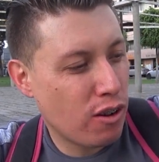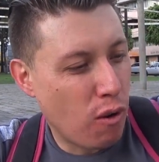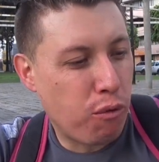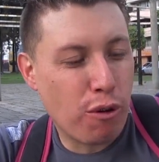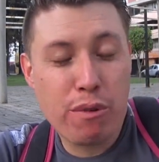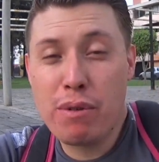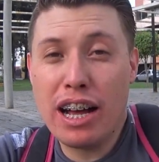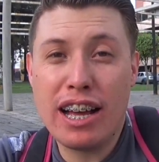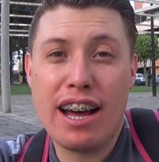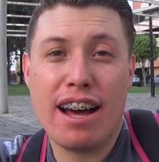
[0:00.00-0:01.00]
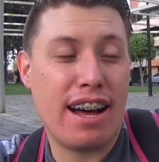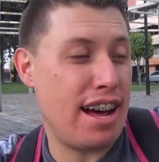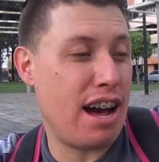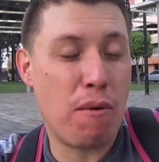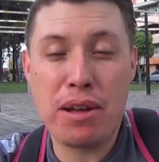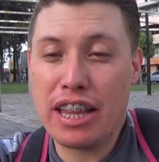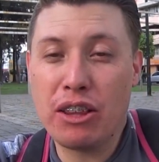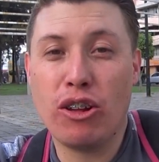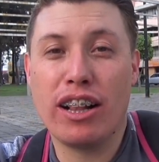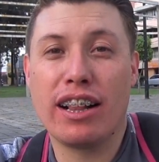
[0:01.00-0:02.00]
Conforme va
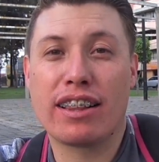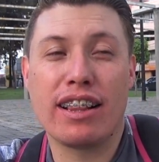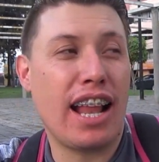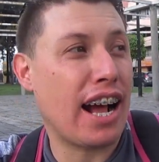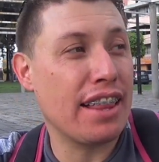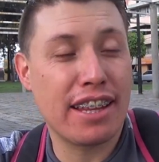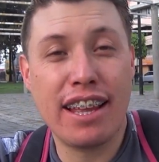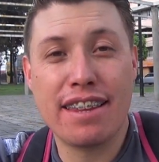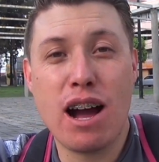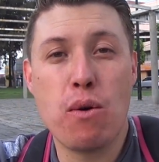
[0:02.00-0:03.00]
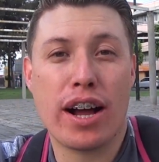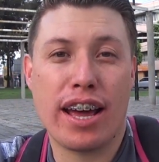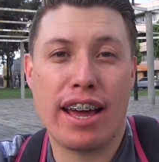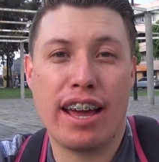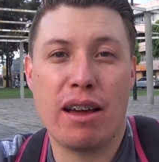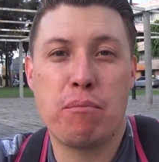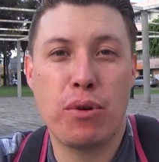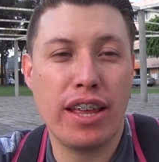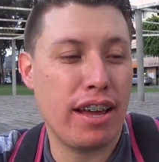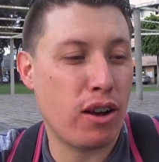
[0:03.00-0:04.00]
aumentando la cantidad de agua que
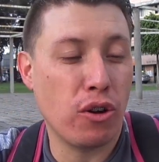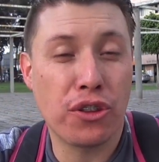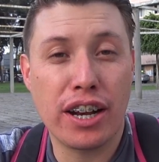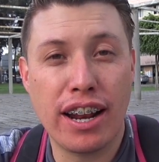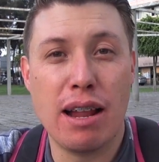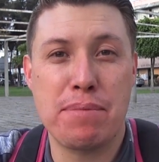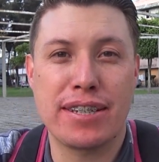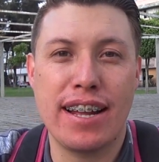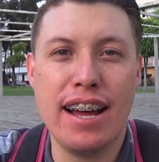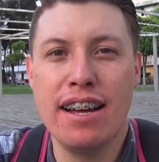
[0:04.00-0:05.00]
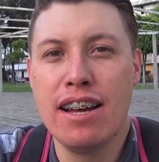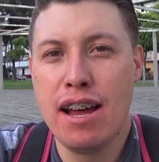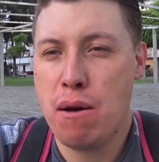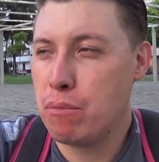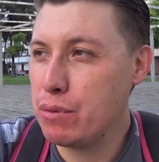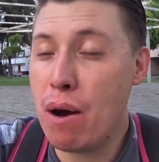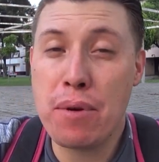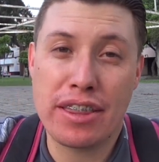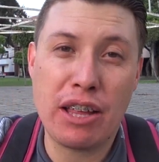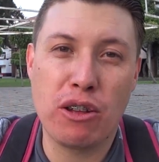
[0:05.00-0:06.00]
puede contener la pecera, pues va
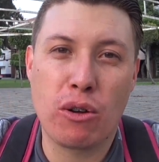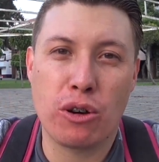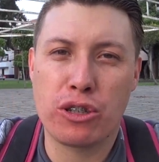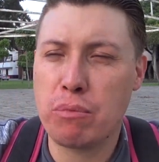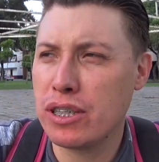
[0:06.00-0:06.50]
aumentando el costo.